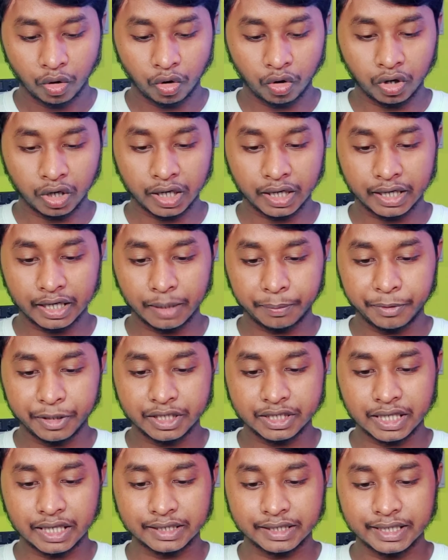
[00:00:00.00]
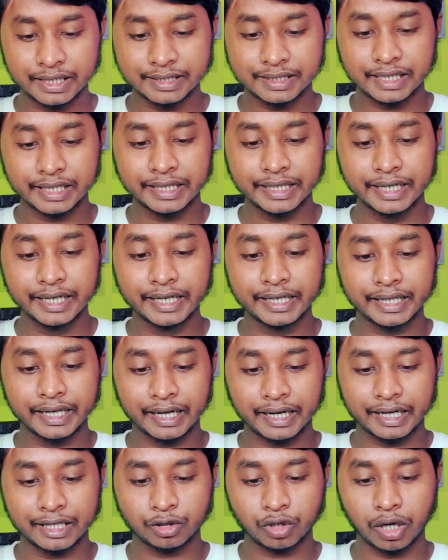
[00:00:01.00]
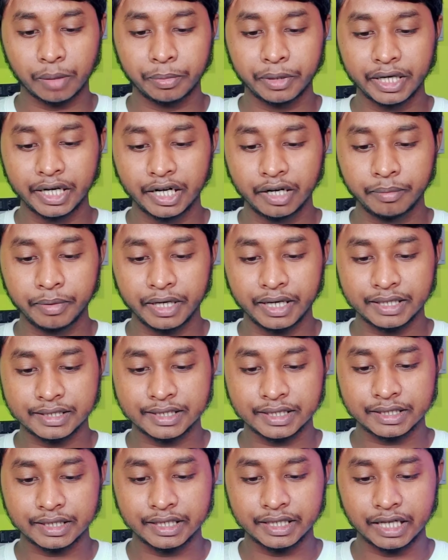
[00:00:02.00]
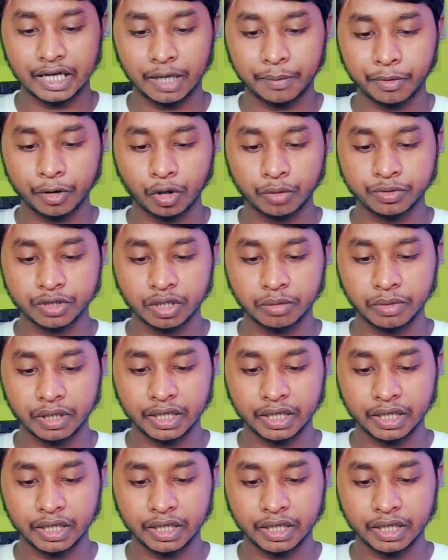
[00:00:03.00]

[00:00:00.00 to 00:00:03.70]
और अगर आपने चाहते हैं इसे डिलीट करना तो आप डिलीट भी कर सकते हैं यहाँ पर ऑप्शन